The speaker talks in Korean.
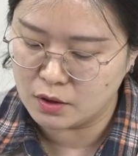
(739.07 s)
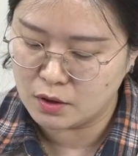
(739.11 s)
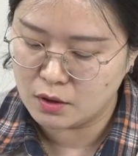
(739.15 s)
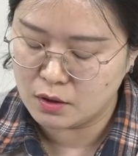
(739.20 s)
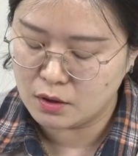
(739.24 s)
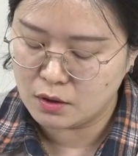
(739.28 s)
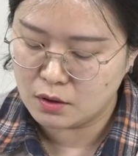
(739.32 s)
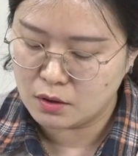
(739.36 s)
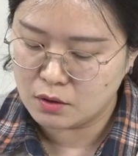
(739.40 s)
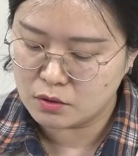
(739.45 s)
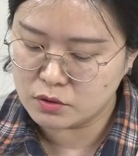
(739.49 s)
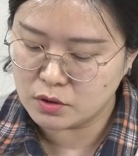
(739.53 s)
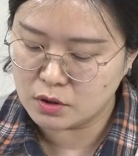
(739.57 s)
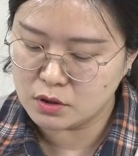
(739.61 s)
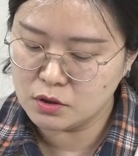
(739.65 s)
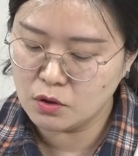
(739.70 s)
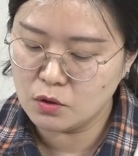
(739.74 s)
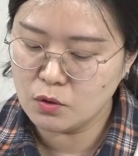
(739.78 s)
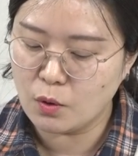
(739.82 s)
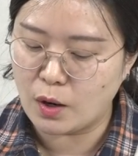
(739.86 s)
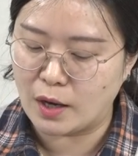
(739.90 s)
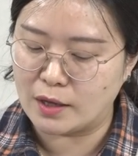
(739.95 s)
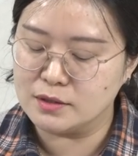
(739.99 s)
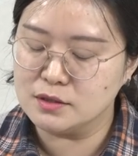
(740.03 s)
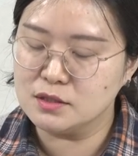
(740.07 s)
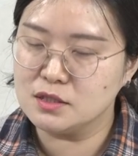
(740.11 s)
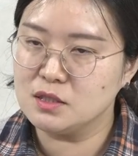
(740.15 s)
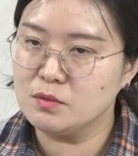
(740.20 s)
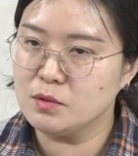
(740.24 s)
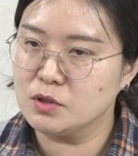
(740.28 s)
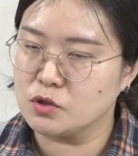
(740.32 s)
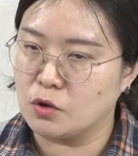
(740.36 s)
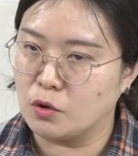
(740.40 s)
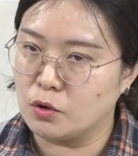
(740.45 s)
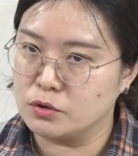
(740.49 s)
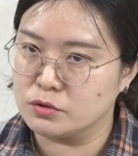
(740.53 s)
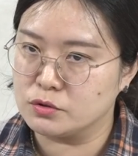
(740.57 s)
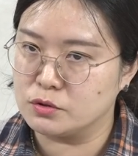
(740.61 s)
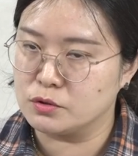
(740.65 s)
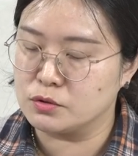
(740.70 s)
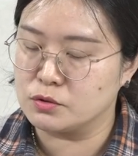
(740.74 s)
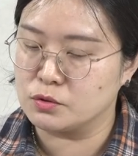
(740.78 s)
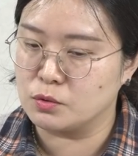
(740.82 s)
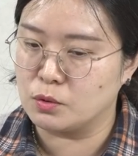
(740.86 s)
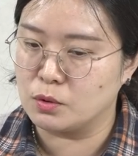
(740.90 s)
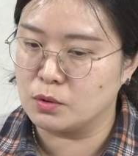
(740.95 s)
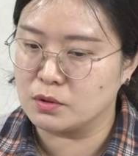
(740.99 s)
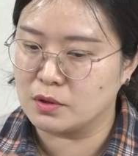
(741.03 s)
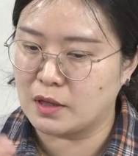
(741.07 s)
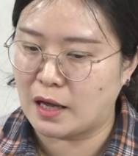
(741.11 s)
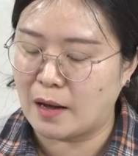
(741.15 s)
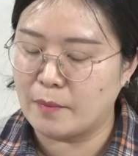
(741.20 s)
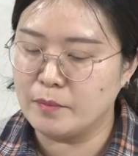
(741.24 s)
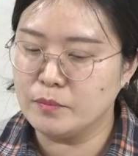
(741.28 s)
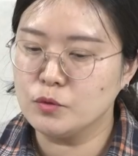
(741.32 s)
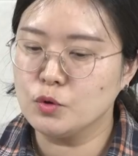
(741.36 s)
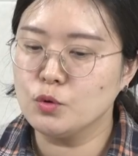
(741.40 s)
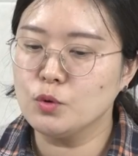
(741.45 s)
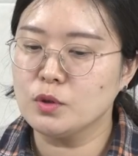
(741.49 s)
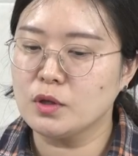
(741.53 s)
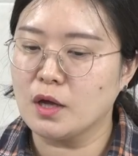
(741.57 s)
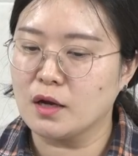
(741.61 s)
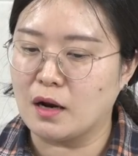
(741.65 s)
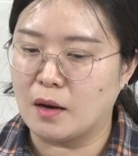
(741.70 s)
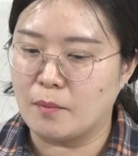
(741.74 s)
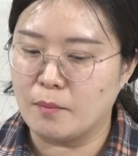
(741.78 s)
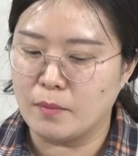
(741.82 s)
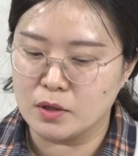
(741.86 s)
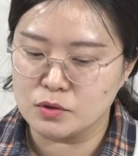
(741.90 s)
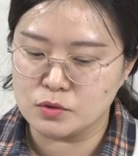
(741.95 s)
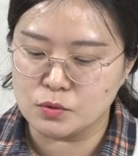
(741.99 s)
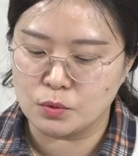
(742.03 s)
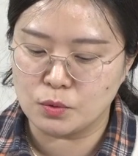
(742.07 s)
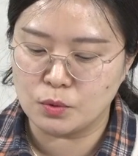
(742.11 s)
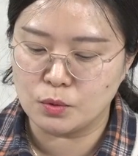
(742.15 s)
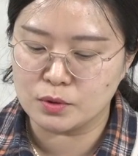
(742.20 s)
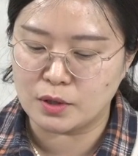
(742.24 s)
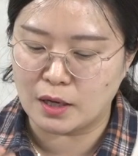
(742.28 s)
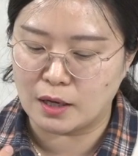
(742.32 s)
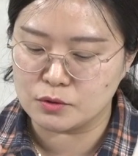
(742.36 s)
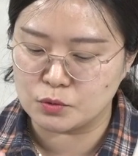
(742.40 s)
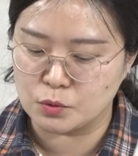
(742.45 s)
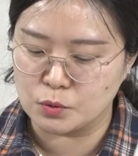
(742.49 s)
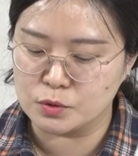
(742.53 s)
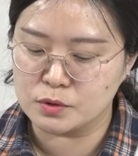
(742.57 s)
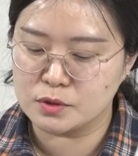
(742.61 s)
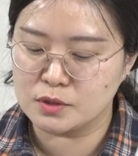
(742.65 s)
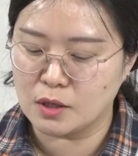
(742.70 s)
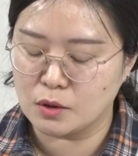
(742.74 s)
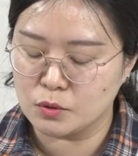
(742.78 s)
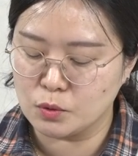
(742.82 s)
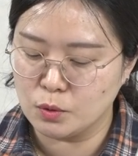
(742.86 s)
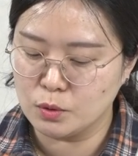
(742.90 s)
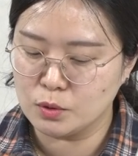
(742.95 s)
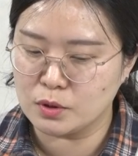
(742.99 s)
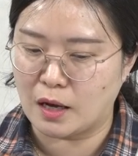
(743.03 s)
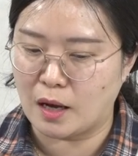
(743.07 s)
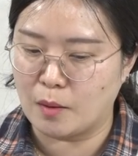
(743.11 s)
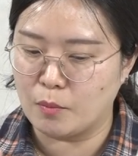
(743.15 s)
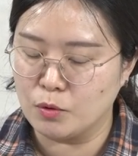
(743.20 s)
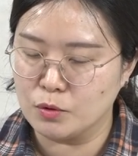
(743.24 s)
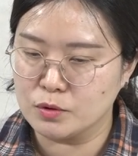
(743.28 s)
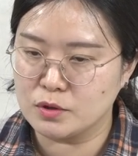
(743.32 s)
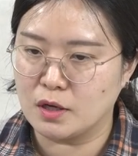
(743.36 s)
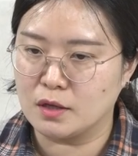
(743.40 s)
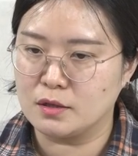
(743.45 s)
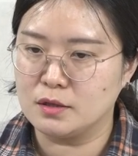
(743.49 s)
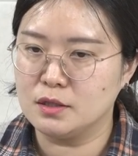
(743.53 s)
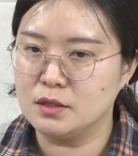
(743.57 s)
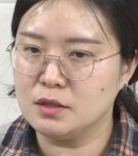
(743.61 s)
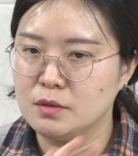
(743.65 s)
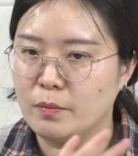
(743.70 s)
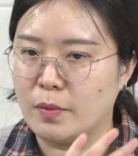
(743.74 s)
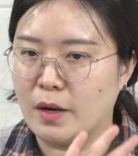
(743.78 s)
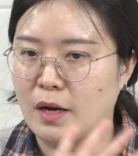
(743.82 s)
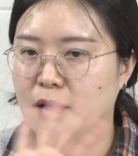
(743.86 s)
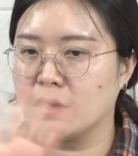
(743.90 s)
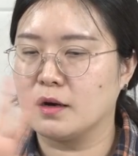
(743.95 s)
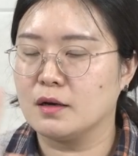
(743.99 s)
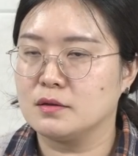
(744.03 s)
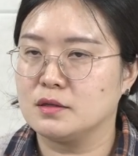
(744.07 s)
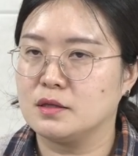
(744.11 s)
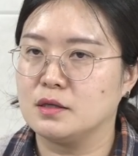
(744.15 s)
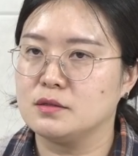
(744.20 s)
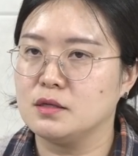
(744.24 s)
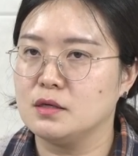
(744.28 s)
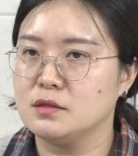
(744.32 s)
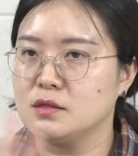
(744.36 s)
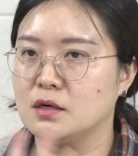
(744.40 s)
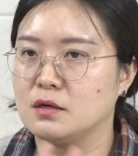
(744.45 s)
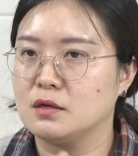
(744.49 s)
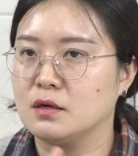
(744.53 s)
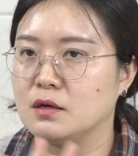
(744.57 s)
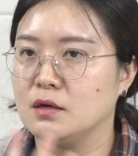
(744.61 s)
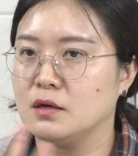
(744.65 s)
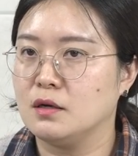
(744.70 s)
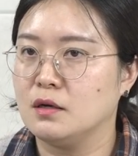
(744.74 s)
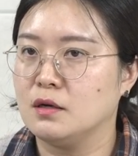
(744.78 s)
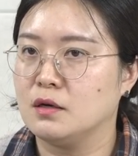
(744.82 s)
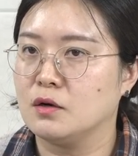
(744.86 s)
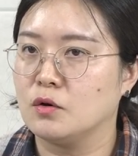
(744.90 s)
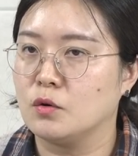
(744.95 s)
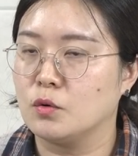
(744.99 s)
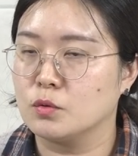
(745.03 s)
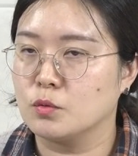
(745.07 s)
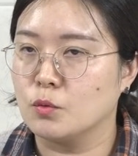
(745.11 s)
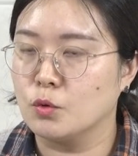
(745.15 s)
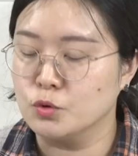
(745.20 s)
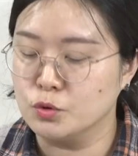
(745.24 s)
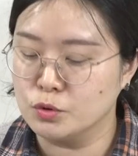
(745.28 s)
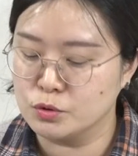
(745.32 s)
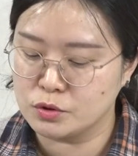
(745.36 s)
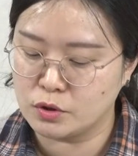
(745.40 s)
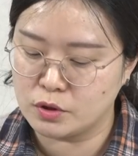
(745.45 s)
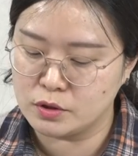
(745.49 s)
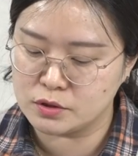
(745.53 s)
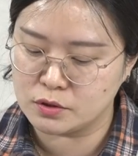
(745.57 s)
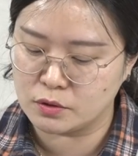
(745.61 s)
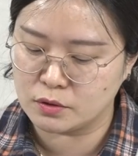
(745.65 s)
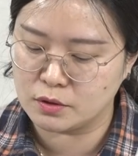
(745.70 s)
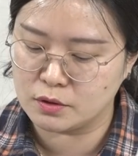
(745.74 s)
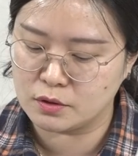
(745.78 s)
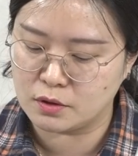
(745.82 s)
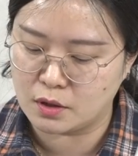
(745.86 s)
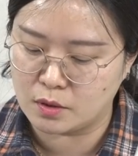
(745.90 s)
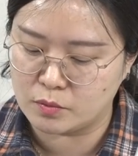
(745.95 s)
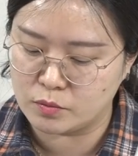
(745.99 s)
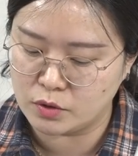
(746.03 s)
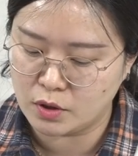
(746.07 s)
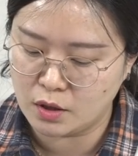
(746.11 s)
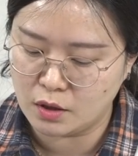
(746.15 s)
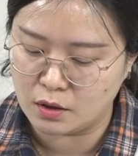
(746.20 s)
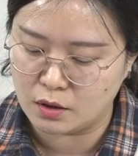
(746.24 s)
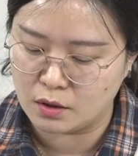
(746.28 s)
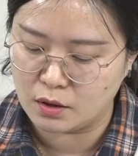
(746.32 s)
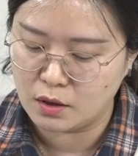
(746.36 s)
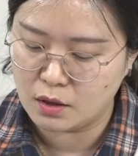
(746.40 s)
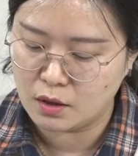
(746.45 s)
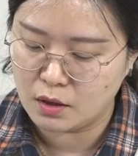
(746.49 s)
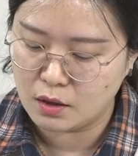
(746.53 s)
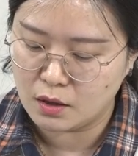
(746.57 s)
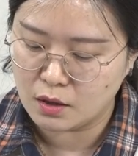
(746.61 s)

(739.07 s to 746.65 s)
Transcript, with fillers: 음. 근데 이런 관심이 적었을수록 남도 날 안 봐줬고 나조차도 나보다는 바깥의 세상에 곤도서 어, 있었기 때문에